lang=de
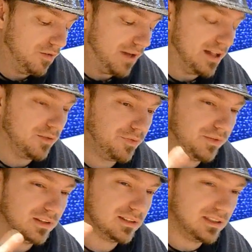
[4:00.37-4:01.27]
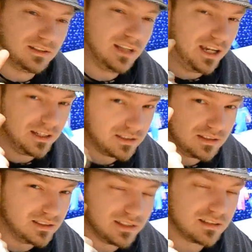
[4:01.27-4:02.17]
Valve sind
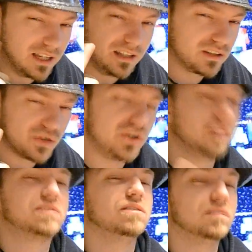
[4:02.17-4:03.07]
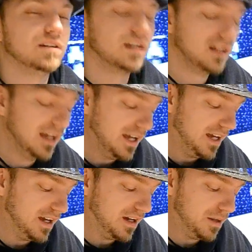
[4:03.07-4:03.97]
echt, die sind echt geschickt so, ne?
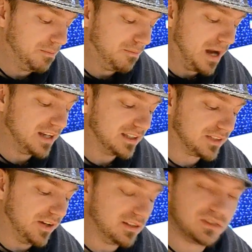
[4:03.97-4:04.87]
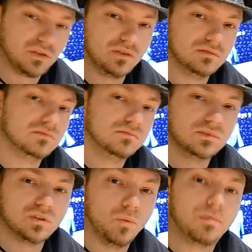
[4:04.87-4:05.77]
Ähm, machen jetzt quasi so einen
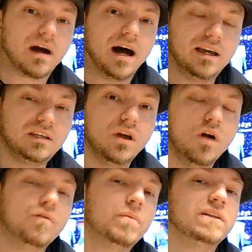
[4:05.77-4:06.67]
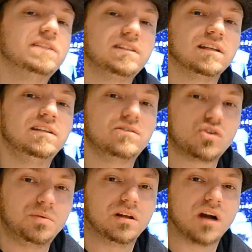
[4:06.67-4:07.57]
so einen Bereich, wo man sich dann diese
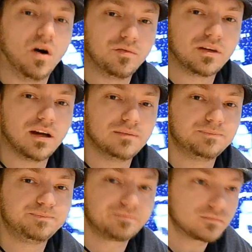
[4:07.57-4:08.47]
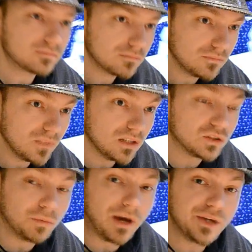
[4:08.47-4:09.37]
Spiele kaufen kann
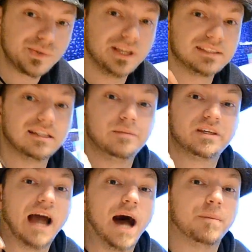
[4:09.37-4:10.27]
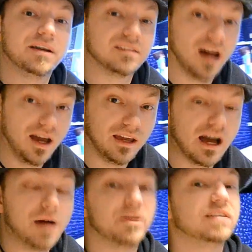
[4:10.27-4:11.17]
zum Beispiel jetzt nämlich Arma
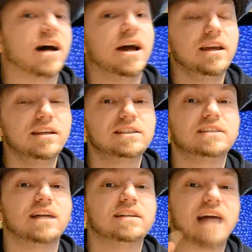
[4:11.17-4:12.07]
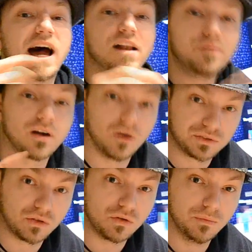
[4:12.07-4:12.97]
3. Arma 3 ist jetzt als Alpha
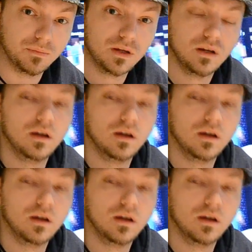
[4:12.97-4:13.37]
rausgekommen.